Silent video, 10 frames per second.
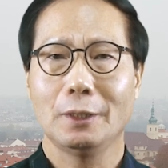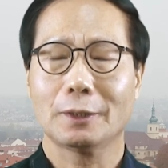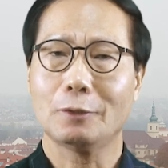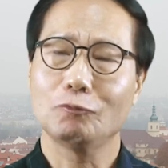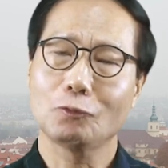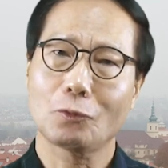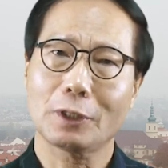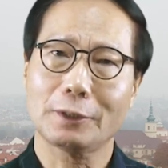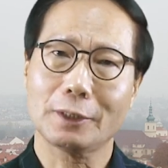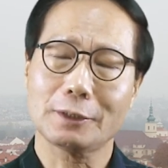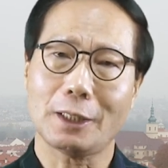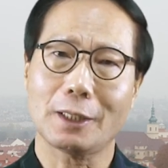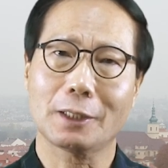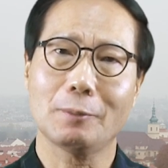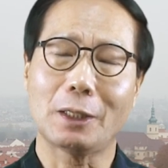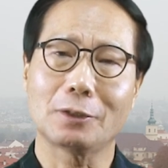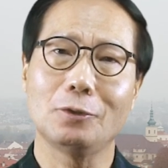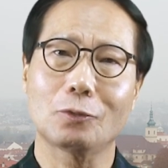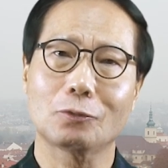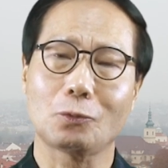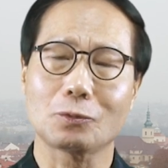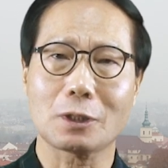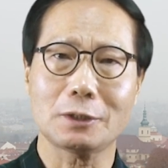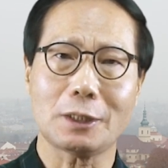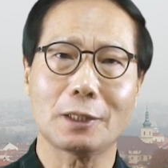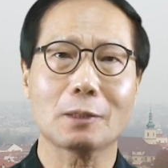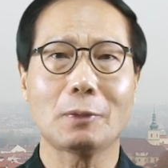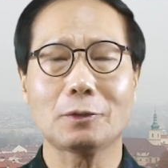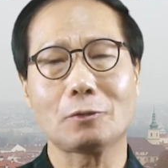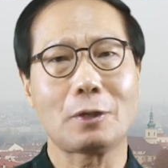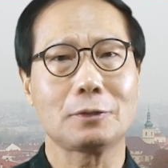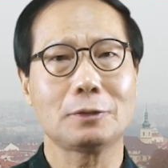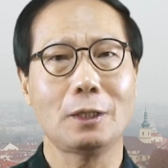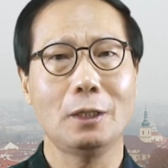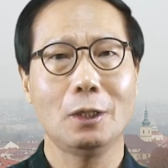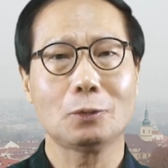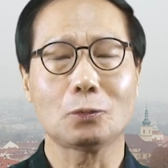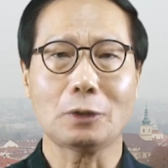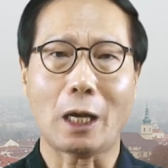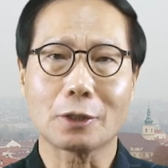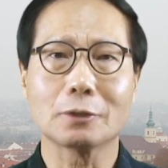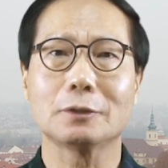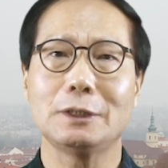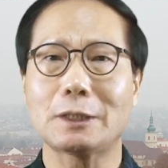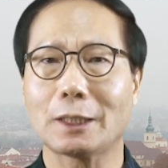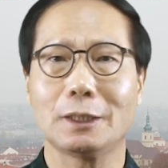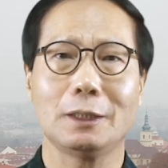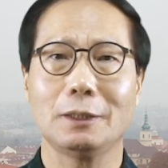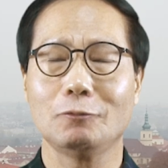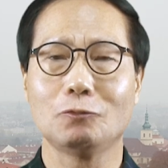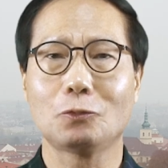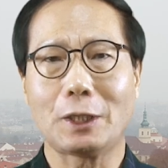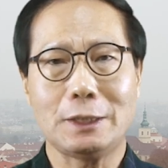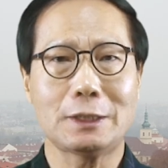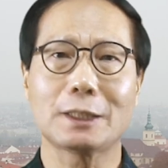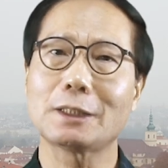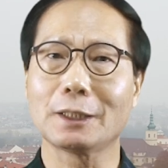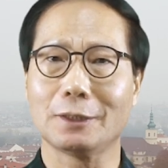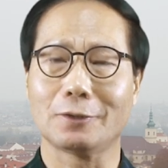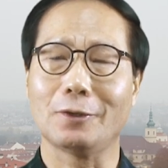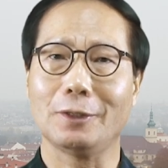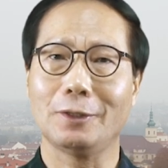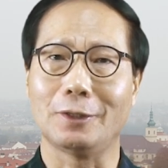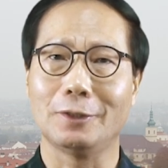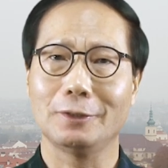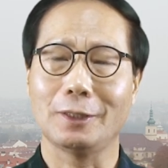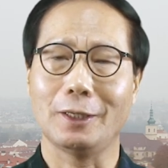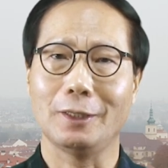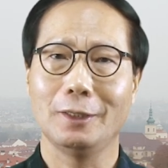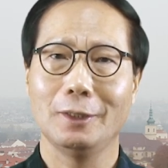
그러니까 운동을 갖다가 잘하게 만들려고 동작을 잘하게 만들고 했는데 또 다른 이상이 운동에 이상이 생기는 거예요. 네.